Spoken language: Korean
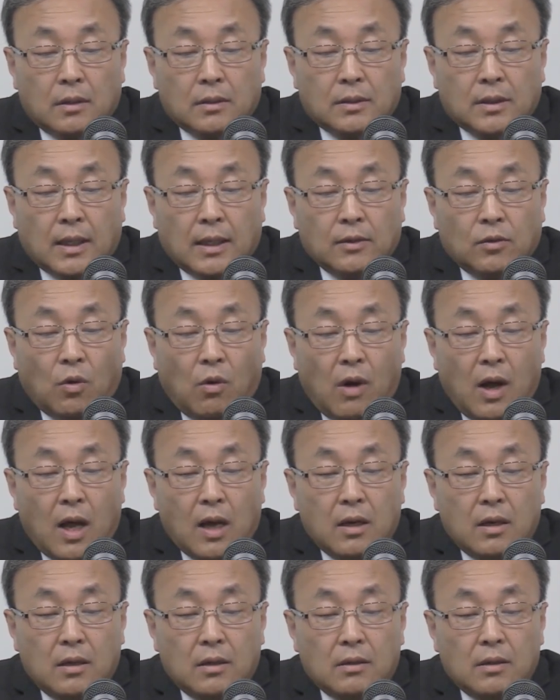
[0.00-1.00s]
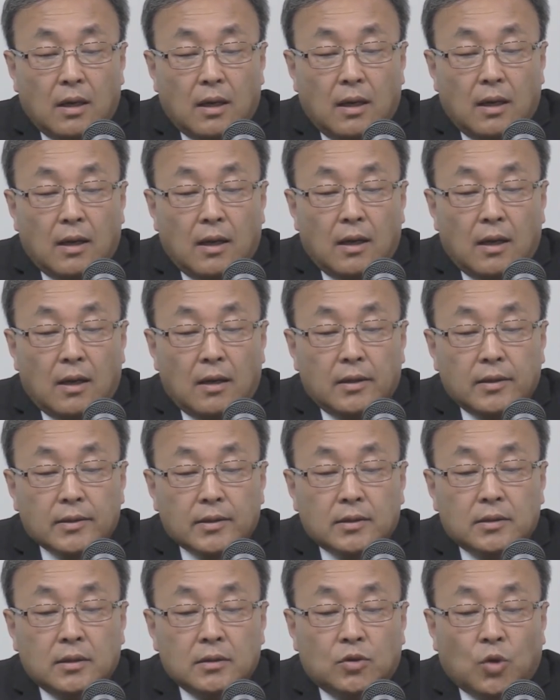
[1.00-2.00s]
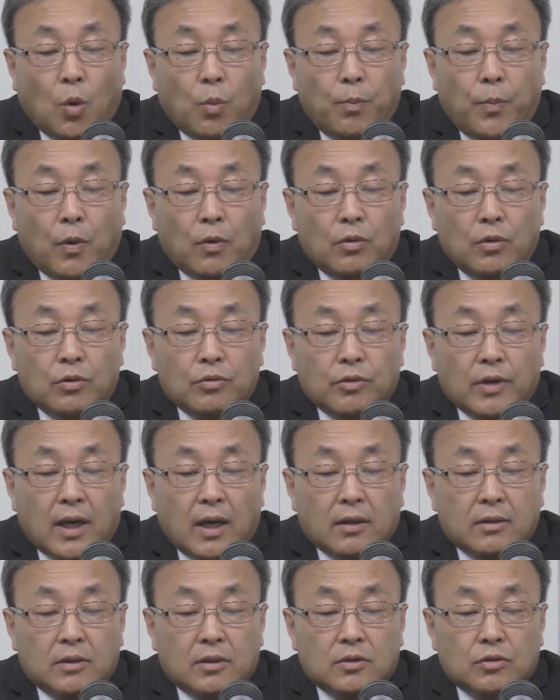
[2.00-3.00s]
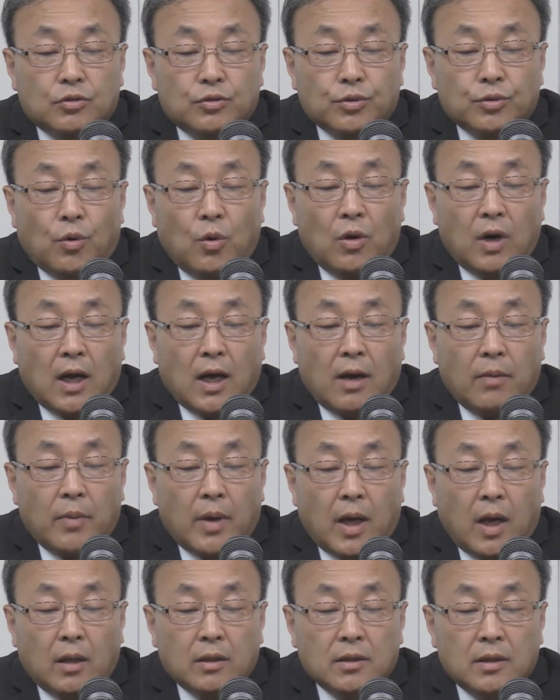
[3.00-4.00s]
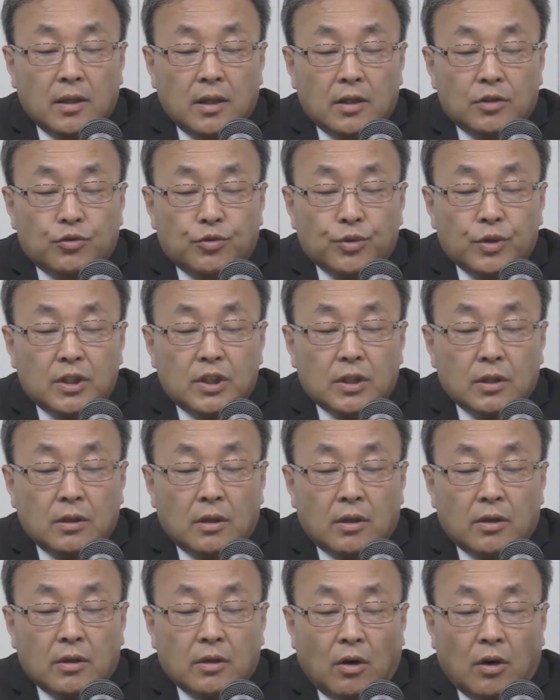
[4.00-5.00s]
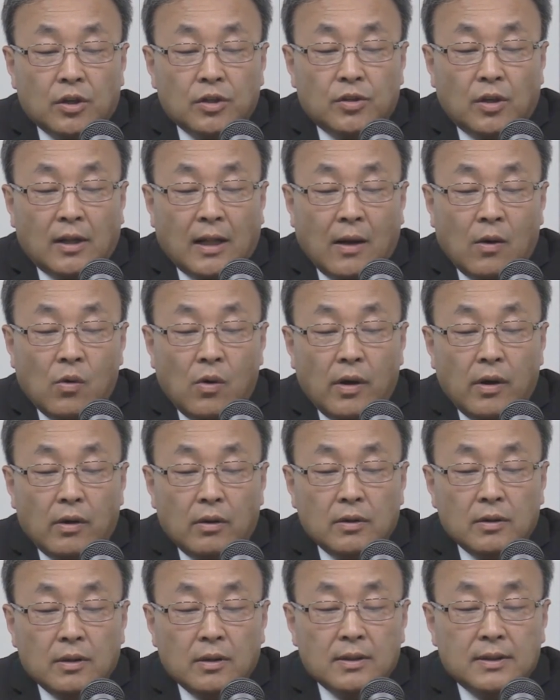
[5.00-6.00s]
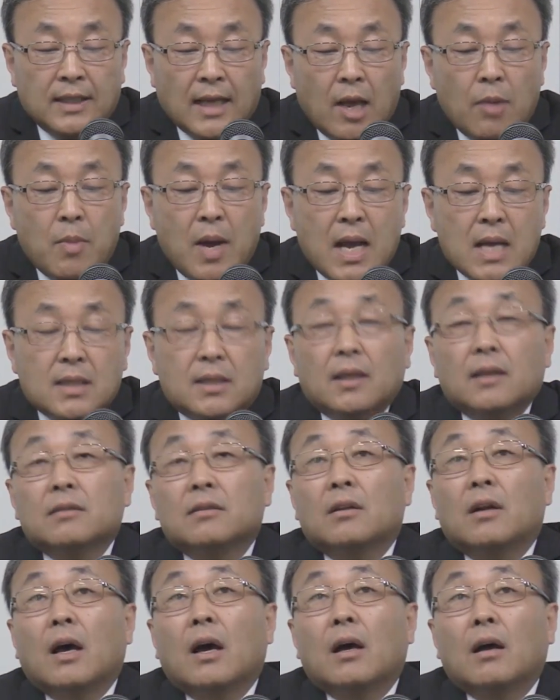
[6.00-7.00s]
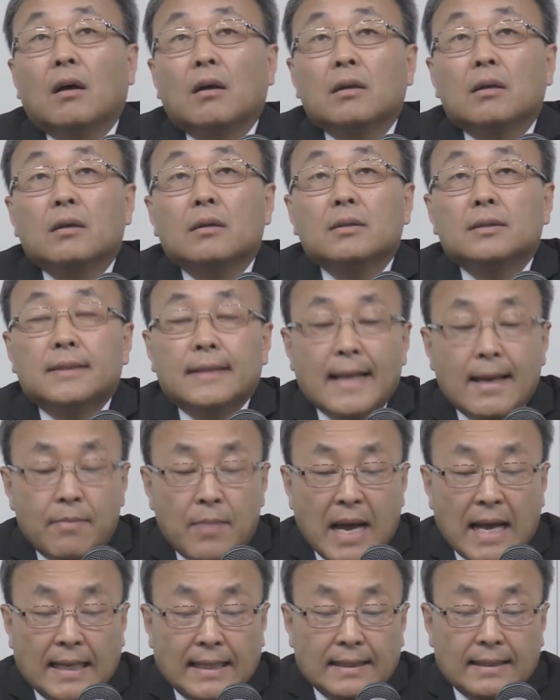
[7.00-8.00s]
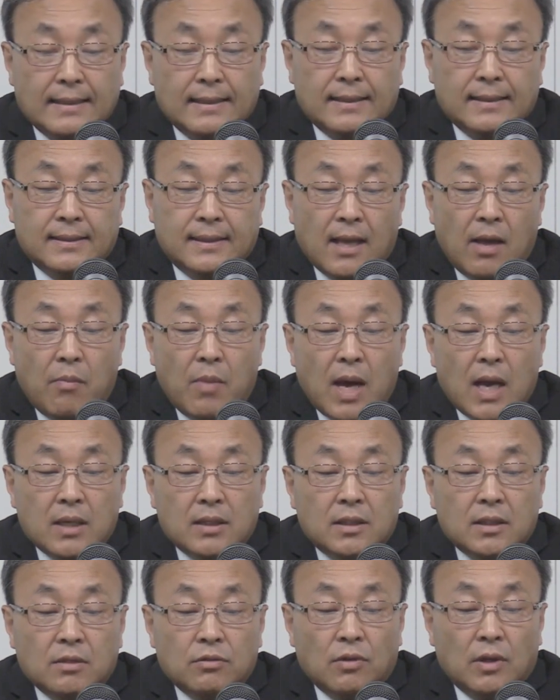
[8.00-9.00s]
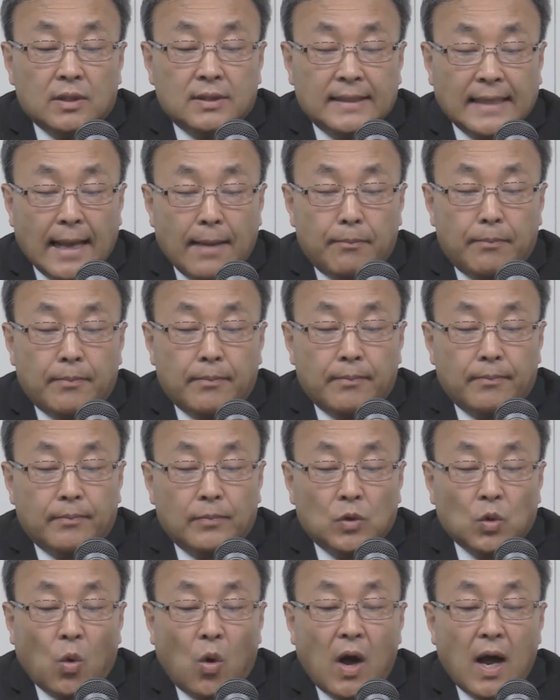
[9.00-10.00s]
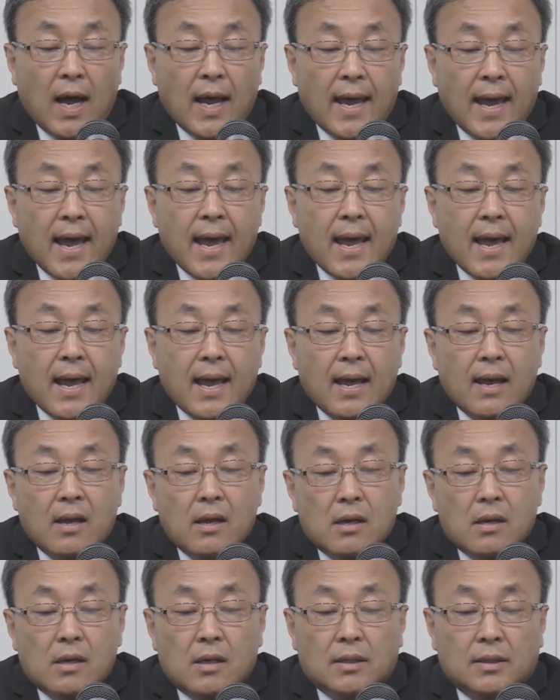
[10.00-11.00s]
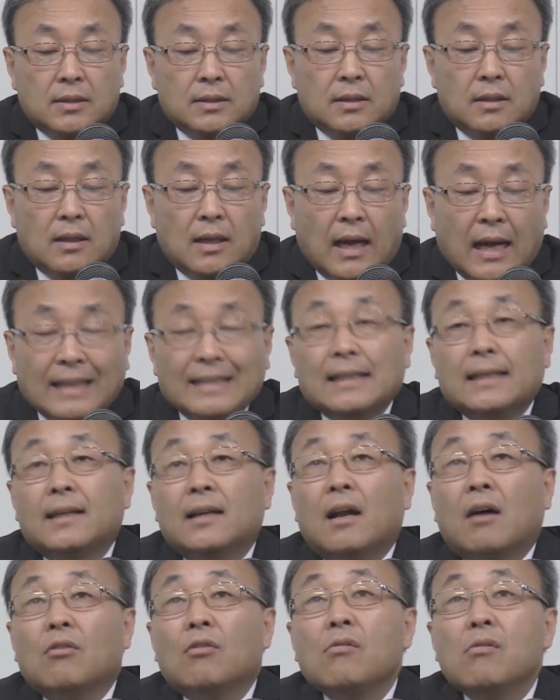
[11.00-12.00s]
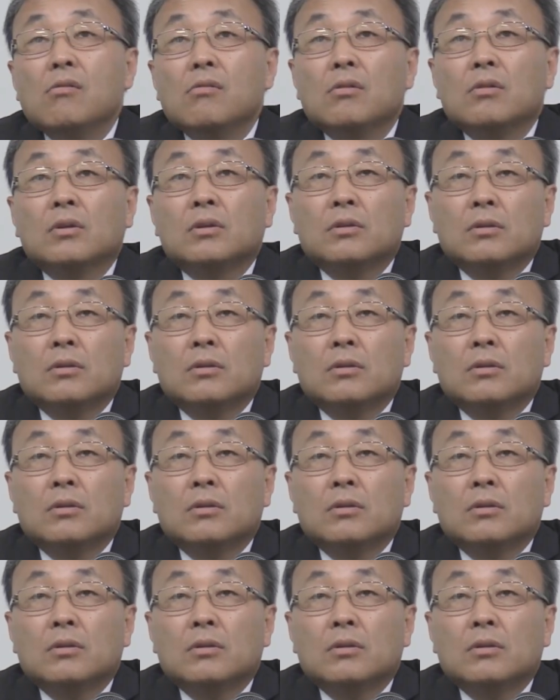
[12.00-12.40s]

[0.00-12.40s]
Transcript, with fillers: 자 노아는 아, 그 족보를 우리가 쭉 올라가면 이 주이시들은 어디서 나온 거예요? 세마이스에서 나와요. 세마이 세마이시 누구? 셈, 노아의 아들이라고